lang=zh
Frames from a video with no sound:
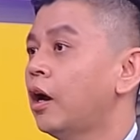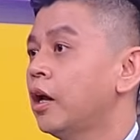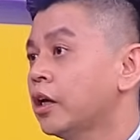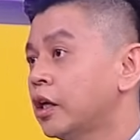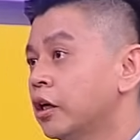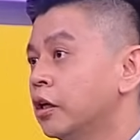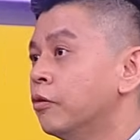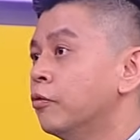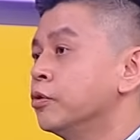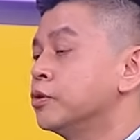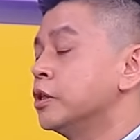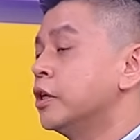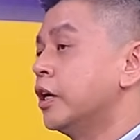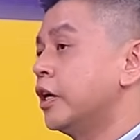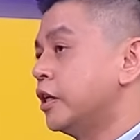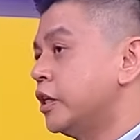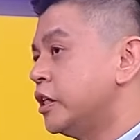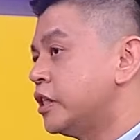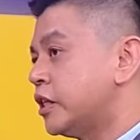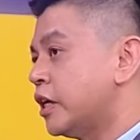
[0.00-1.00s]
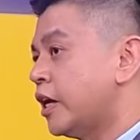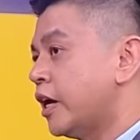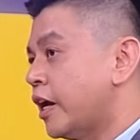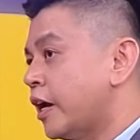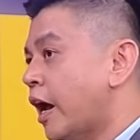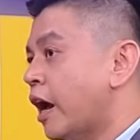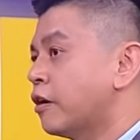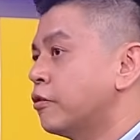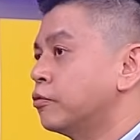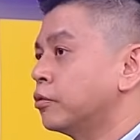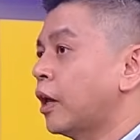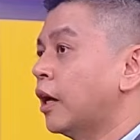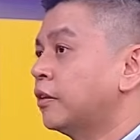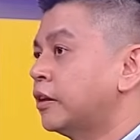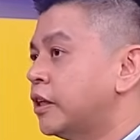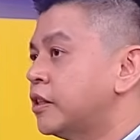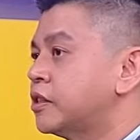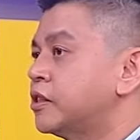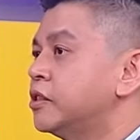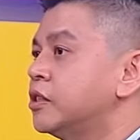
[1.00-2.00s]
哎，可能我些一些 AI 股它
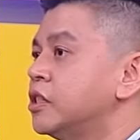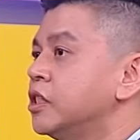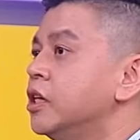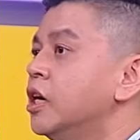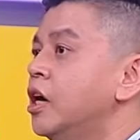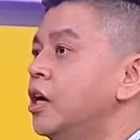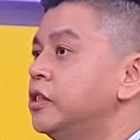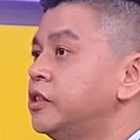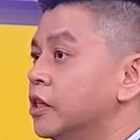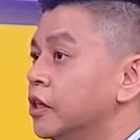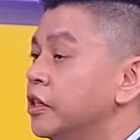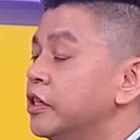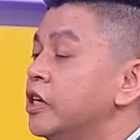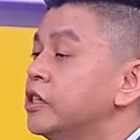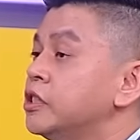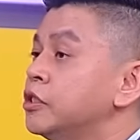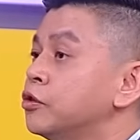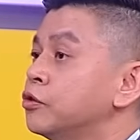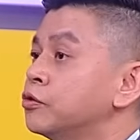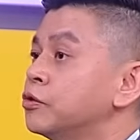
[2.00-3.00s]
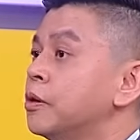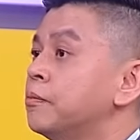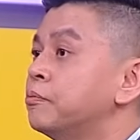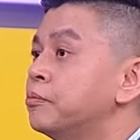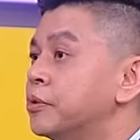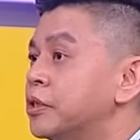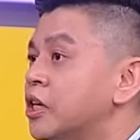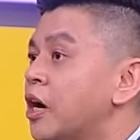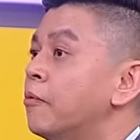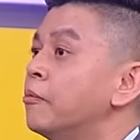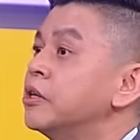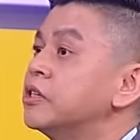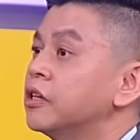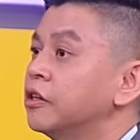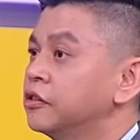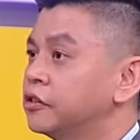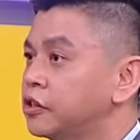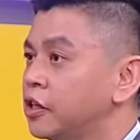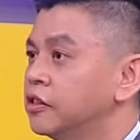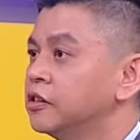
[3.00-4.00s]
第四季整个业绩就出现比较明显的
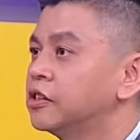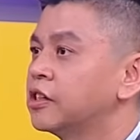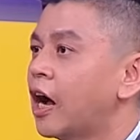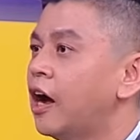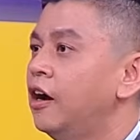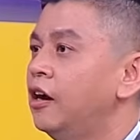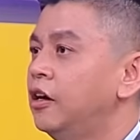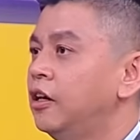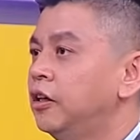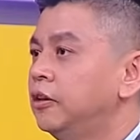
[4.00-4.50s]
成长。所以猜